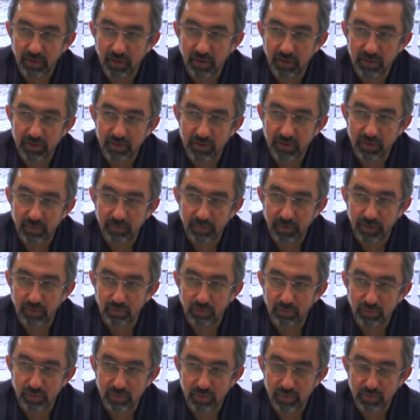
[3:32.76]
angina
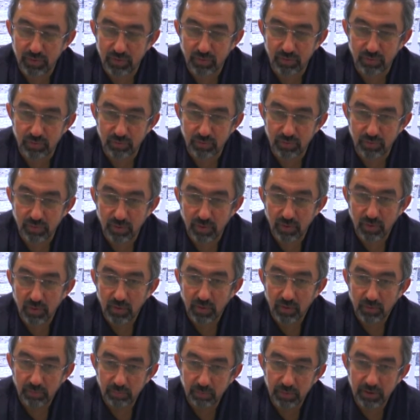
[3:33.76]
pectoris diyoruz.
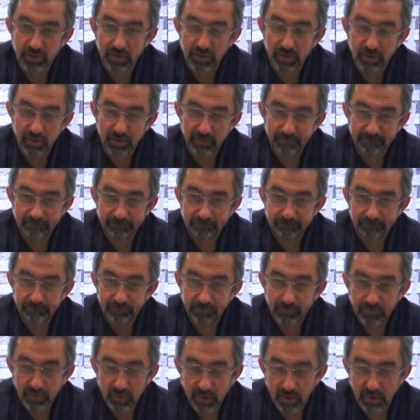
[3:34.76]
Bir de
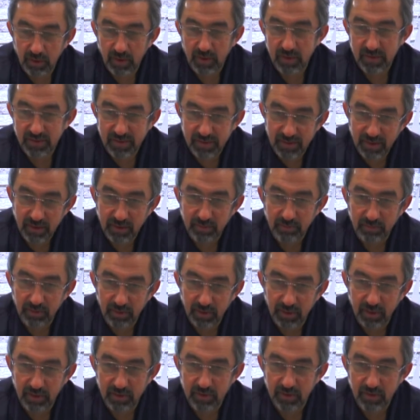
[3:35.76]

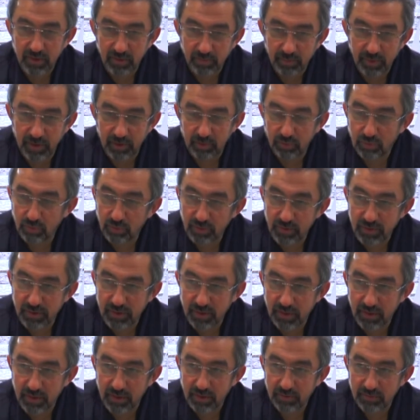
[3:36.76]
unstable angina
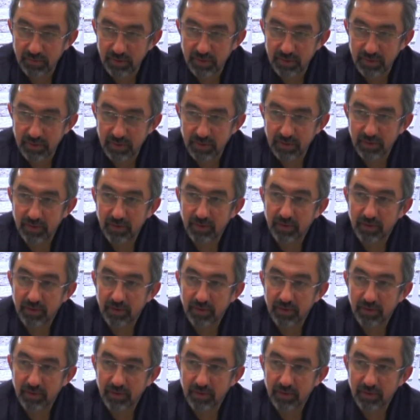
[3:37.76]
pectoris dediğimiz